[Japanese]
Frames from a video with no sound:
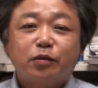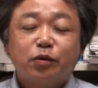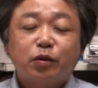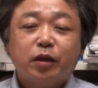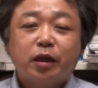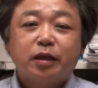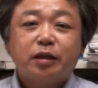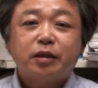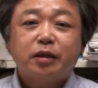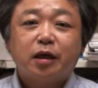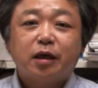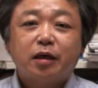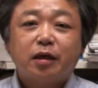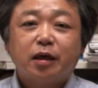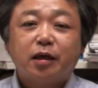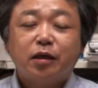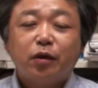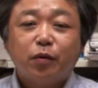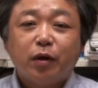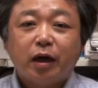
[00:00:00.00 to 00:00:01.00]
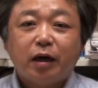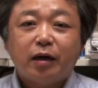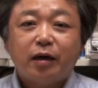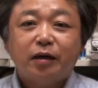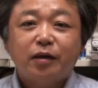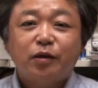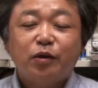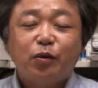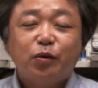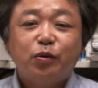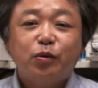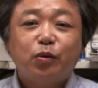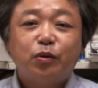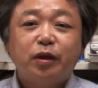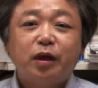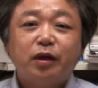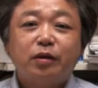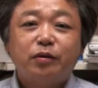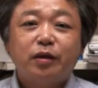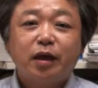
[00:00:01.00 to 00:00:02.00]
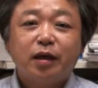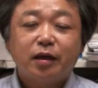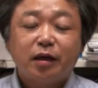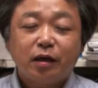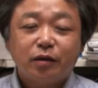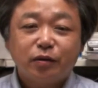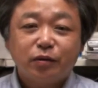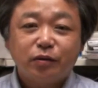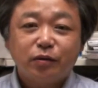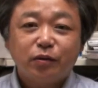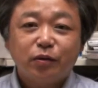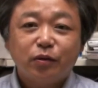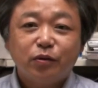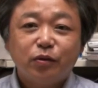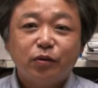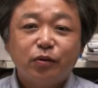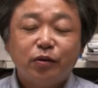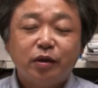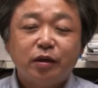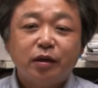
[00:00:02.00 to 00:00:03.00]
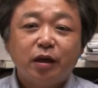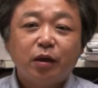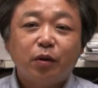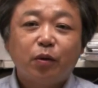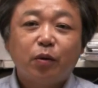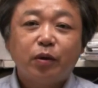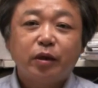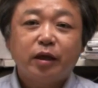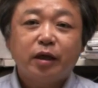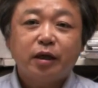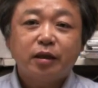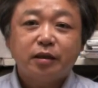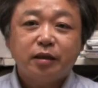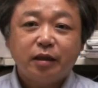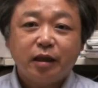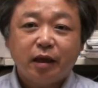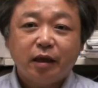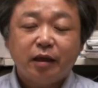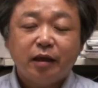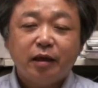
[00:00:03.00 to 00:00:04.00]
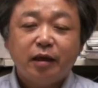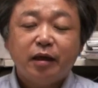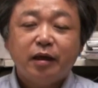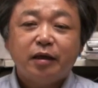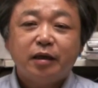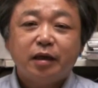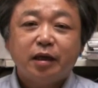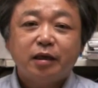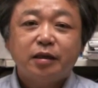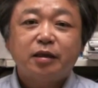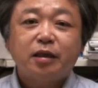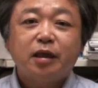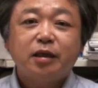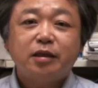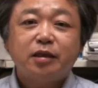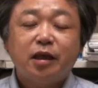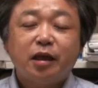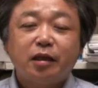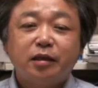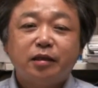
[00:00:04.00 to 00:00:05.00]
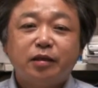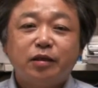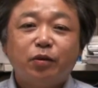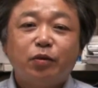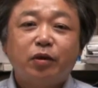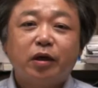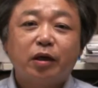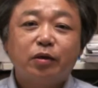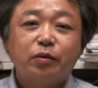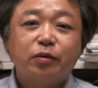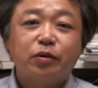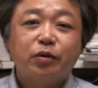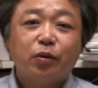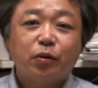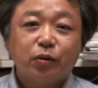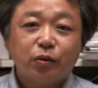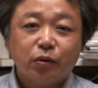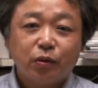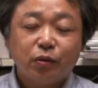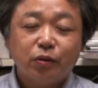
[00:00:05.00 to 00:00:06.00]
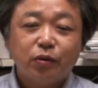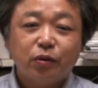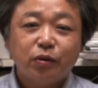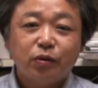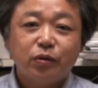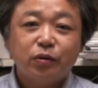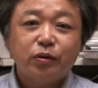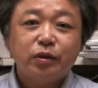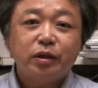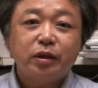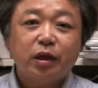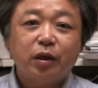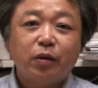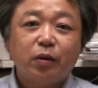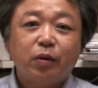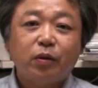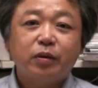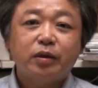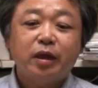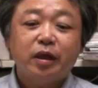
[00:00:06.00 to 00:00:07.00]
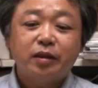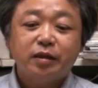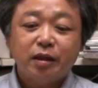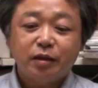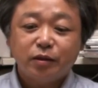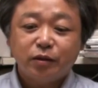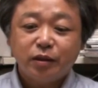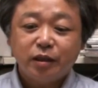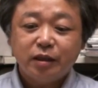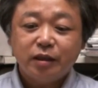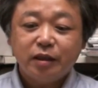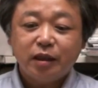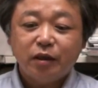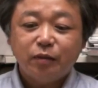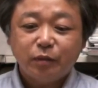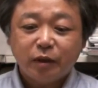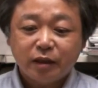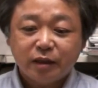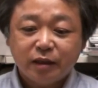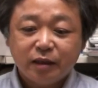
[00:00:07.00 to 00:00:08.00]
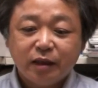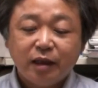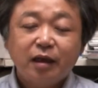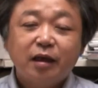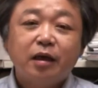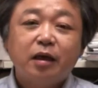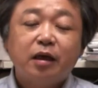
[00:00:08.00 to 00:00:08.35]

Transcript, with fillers: 学の歴史学科では京都にある大学という利点を生かして東アジアにおける京都という視点を大切にしています